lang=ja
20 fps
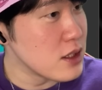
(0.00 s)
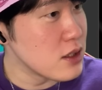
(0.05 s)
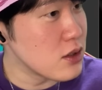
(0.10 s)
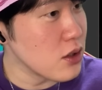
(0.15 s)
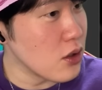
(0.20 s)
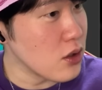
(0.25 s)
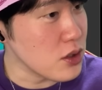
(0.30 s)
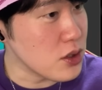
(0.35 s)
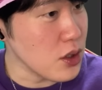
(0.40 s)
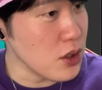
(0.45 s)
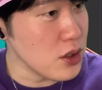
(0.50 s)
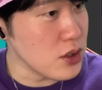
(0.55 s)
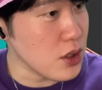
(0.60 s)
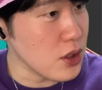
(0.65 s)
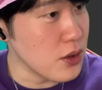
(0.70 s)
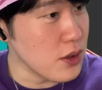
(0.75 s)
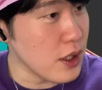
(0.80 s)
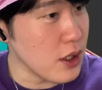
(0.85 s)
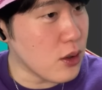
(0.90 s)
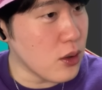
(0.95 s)
そうそう
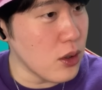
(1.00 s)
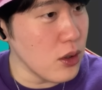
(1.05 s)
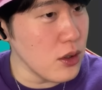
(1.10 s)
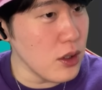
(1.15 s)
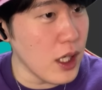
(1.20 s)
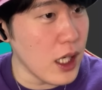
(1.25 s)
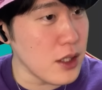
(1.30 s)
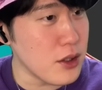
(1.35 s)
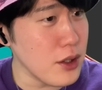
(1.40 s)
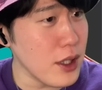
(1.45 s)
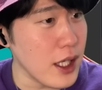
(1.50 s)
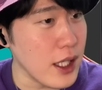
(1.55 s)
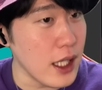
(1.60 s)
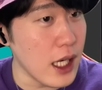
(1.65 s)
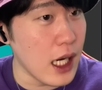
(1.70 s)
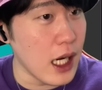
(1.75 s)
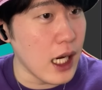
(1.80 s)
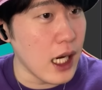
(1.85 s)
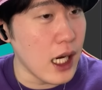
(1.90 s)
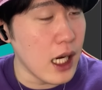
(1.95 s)
そう。で、この後や
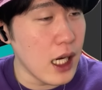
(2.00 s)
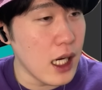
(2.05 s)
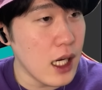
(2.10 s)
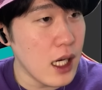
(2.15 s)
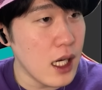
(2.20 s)
な。